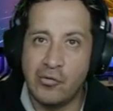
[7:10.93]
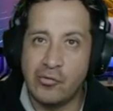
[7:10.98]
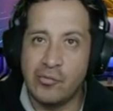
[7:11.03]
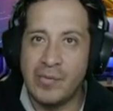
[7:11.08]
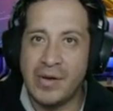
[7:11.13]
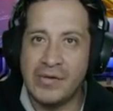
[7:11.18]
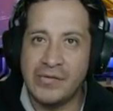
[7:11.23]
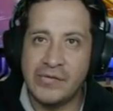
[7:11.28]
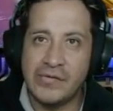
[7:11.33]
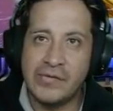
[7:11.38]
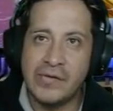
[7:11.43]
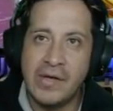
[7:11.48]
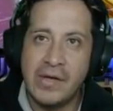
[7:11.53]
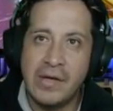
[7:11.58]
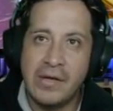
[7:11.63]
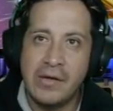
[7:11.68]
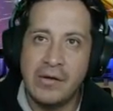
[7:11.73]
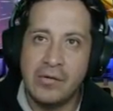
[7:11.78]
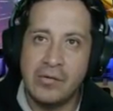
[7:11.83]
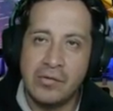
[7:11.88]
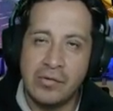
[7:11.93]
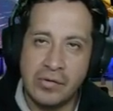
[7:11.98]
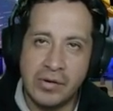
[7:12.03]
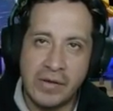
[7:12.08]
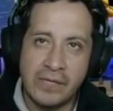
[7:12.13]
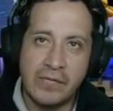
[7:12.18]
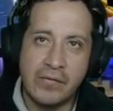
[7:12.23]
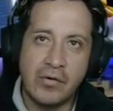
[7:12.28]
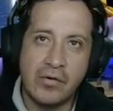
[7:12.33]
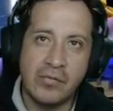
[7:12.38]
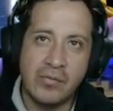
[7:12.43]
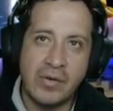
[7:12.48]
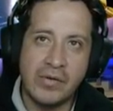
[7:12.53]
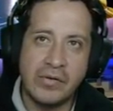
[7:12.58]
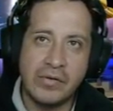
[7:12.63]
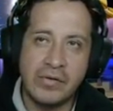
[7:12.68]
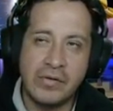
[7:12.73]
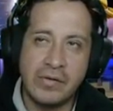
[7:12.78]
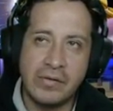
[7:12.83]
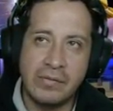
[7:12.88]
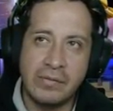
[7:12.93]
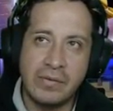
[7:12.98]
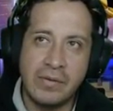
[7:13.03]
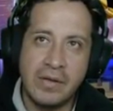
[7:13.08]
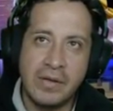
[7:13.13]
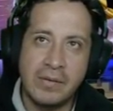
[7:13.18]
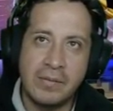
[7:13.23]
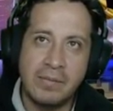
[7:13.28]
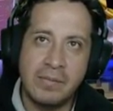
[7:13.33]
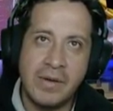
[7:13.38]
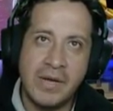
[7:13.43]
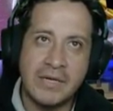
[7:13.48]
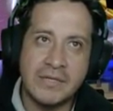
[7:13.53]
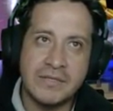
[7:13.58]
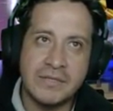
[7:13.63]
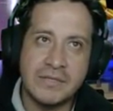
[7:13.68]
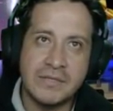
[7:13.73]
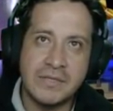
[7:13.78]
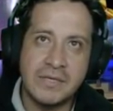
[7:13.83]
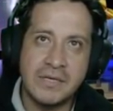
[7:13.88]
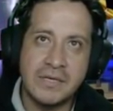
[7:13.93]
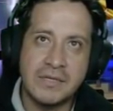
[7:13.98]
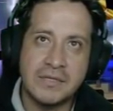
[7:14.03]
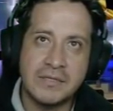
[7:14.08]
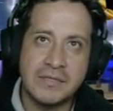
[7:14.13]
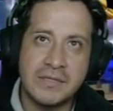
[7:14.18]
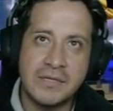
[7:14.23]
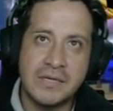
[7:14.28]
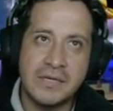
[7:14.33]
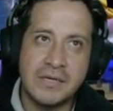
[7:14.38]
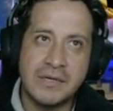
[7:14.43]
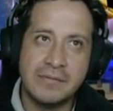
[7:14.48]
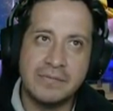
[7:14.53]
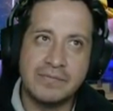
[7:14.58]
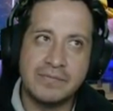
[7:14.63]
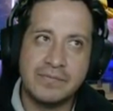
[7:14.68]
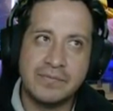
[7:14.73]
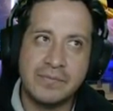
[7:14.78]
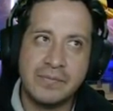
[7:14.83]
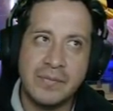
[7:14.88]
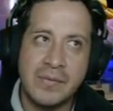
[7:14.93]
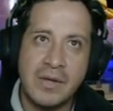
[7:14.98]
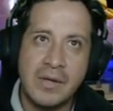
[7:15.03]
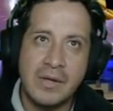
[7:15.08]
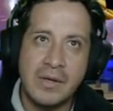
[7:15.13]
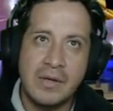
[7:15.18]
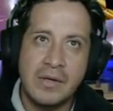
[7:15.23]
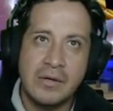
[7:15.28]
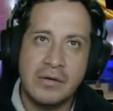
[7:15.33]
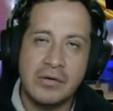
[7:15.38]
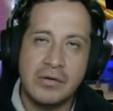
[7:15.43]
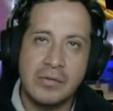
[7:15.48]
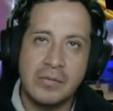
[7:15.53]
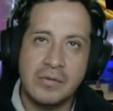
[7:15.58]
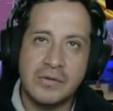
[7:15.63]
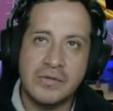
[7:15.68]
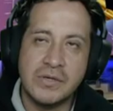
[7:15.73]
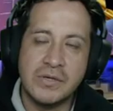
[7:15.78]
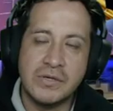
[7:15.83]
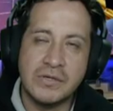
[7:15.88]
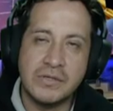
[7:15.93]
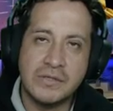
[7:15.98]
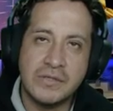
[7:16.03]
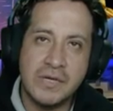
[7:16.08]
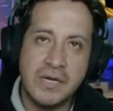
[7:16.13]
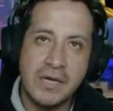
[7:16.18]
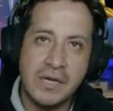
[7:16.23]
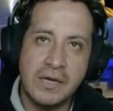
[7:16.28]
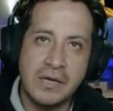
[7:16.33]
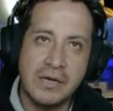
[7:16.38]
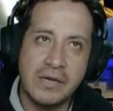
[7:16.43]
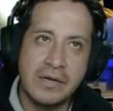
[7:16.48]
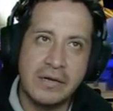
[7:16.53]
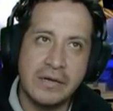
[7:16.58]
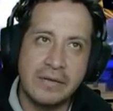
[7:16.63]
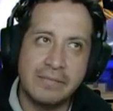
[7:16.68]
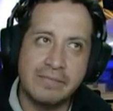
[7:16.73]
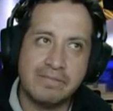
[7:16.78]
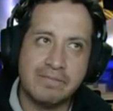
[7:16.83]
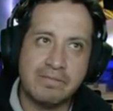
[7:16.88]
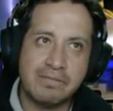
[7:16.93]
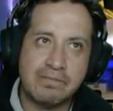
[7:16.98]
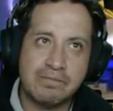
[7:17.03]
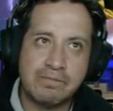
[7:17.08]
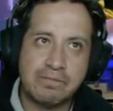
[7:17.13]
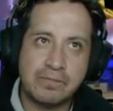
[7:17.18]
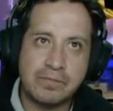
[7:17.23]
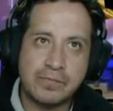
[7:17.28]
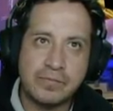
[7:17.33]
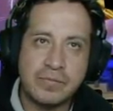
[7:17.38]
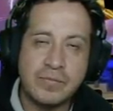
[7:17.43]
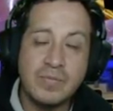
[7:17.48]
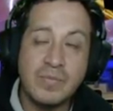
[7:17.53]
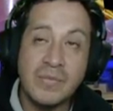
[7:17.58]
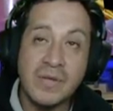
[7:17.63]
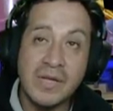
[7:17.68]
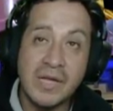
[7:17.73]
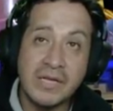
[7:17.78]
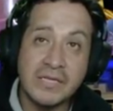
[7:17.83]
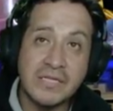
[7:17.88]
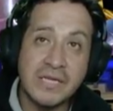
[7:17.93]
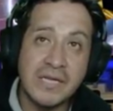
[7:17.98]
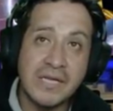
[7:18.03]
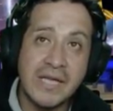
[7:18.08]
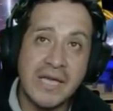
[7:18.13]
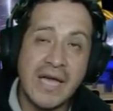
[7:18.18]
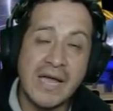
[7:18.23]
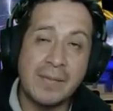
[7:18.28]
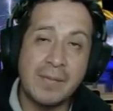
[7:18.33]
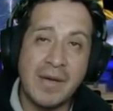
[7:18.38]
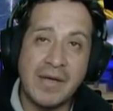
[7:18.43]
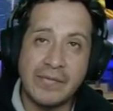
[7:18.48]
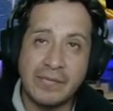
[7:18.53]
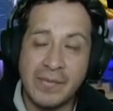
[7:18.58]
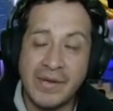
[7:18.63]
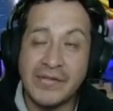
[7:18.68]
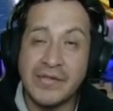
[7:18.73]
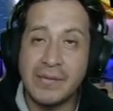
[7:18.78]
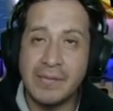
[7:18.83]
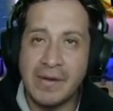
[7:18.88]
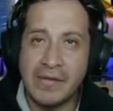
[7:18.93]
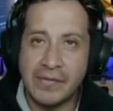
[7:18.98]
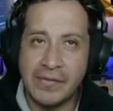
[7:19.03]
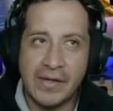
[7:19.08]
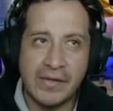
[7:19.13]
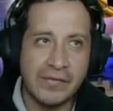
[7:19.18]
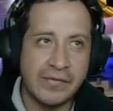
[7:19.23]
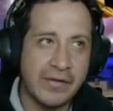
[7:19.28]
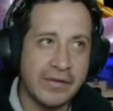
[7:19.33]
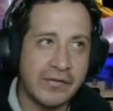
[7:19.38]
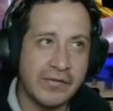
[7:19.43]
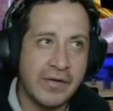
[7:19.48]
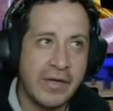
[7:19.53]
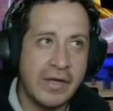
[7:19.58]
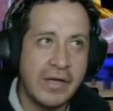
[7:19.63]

más gráficos más, más este, ¿cómo se dice? Eh, que exigían más, más demandantes.